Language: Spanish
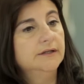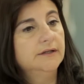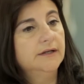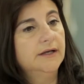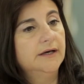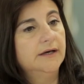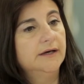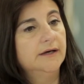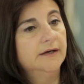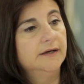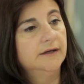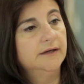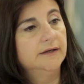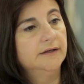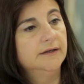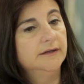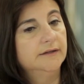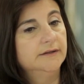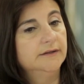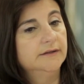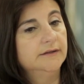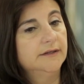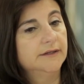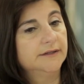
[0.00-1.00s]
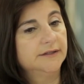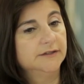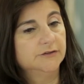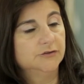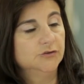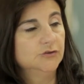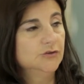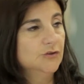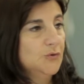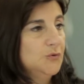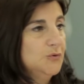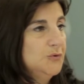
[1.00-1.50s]
la,
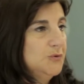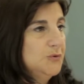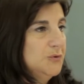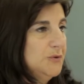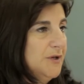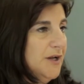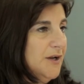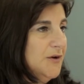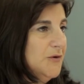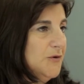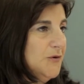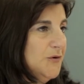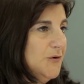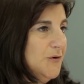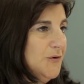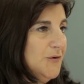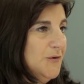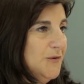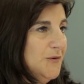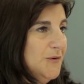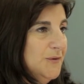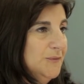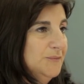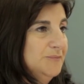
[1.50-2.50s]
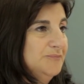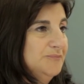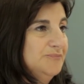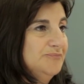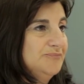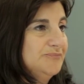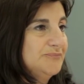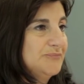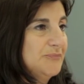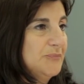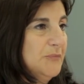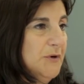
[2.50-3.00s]
gestión de cultura no,
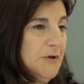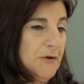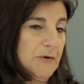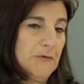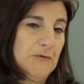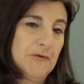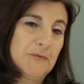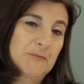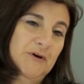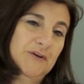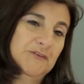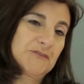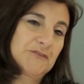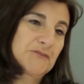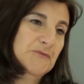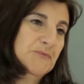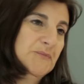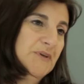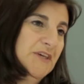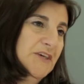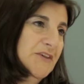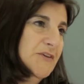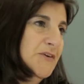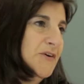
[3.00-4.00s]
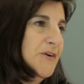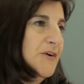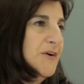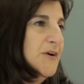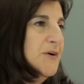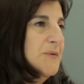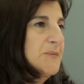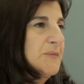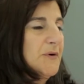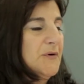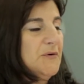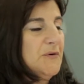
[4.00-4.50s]
bueno, no hemos asumido,
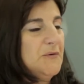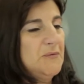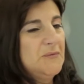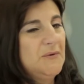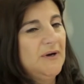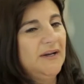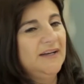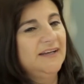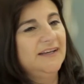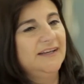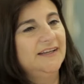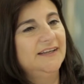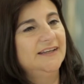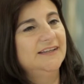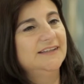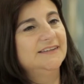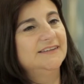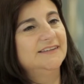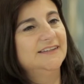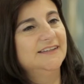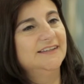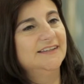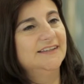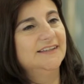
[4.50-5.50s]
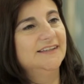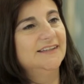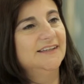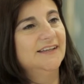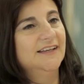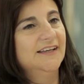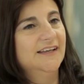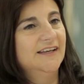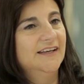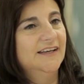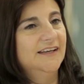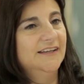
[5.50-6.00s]
por lo cual este,
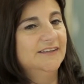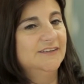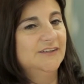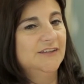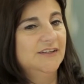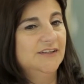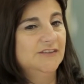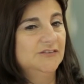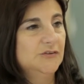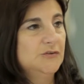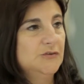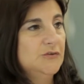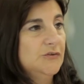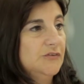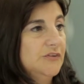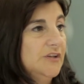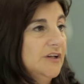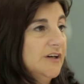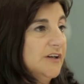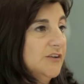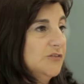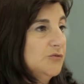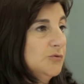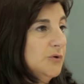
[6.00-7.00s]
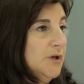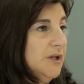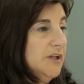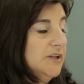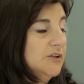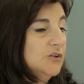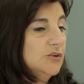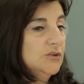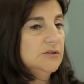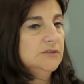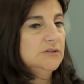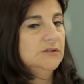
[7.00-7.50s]
eso no se ha
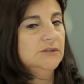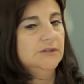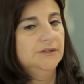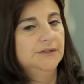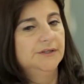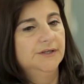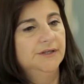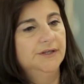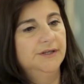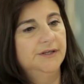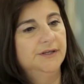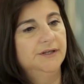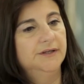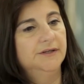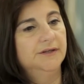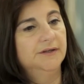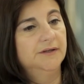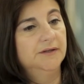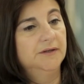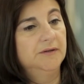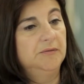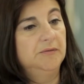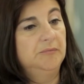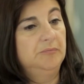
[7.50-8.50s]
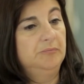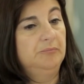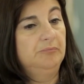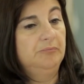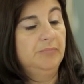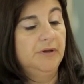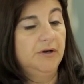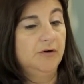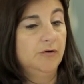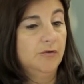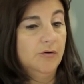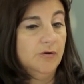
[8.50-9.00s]
resuelto. Eh,
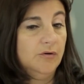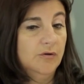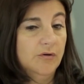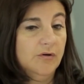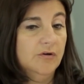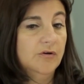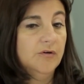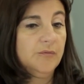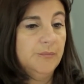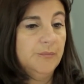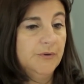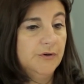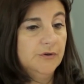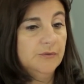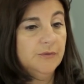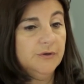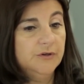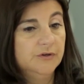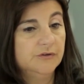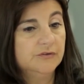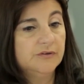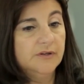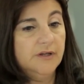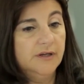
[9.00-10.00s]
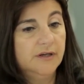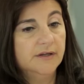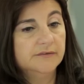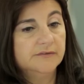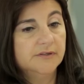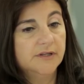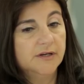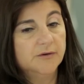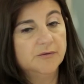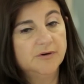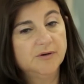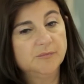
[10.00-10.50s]
pero, bueno,
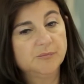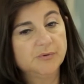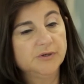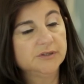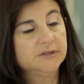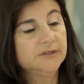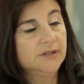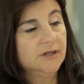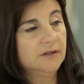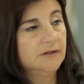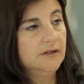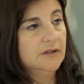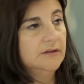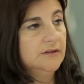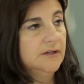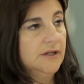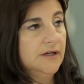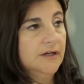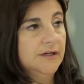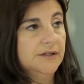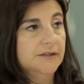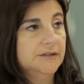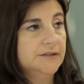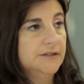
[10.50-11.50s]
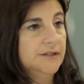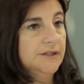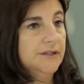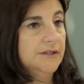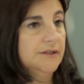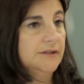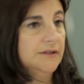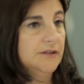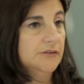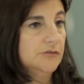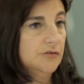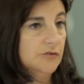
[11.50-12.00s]
hacer una apuesta a artistas
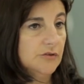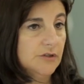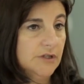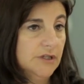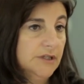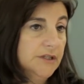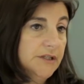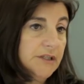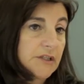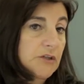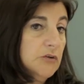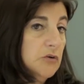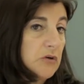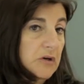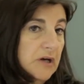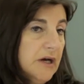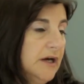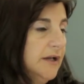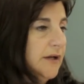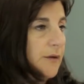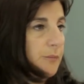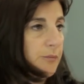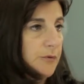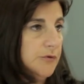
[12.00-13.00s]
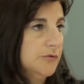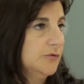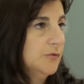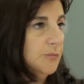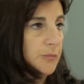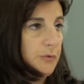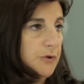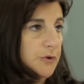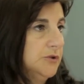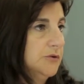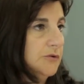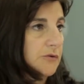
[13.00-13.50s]
este, nacionales y locales, por
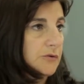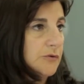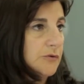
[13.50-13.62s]
supuesto.